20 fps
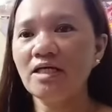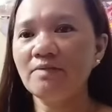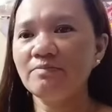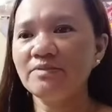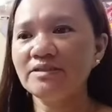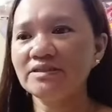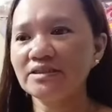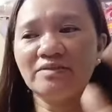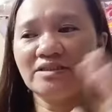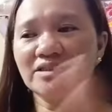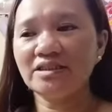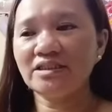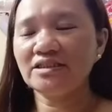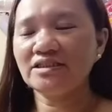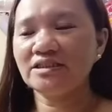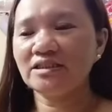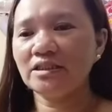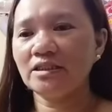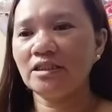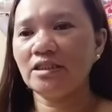Minsan
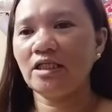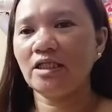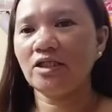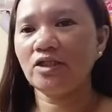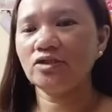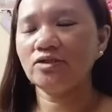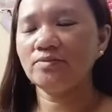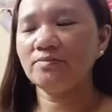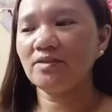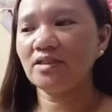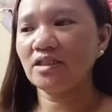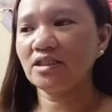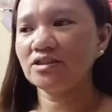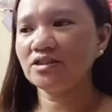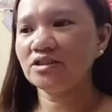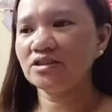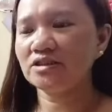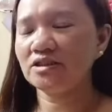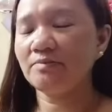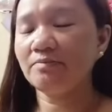kasi nangyayari sa mga
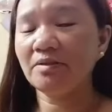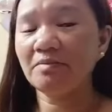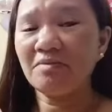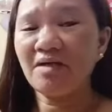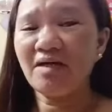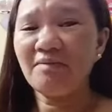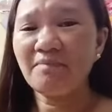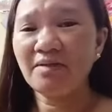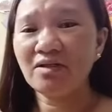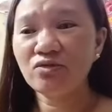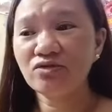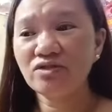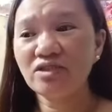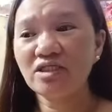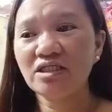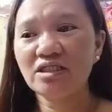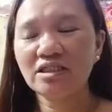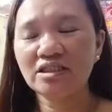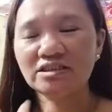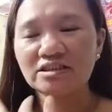cashier, syempre mga pagod na
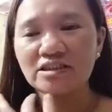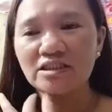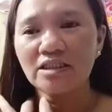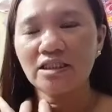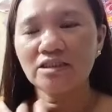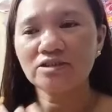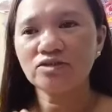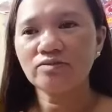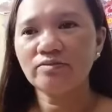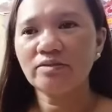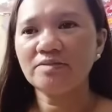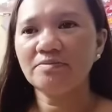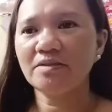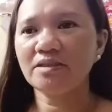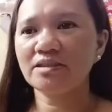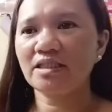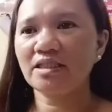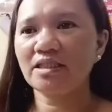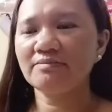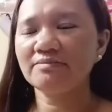rin yan sila. So may
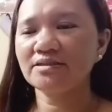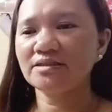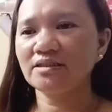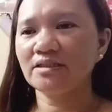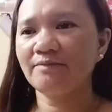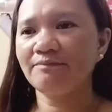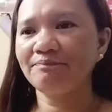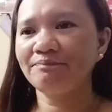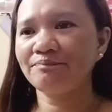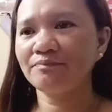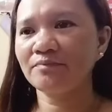mga times na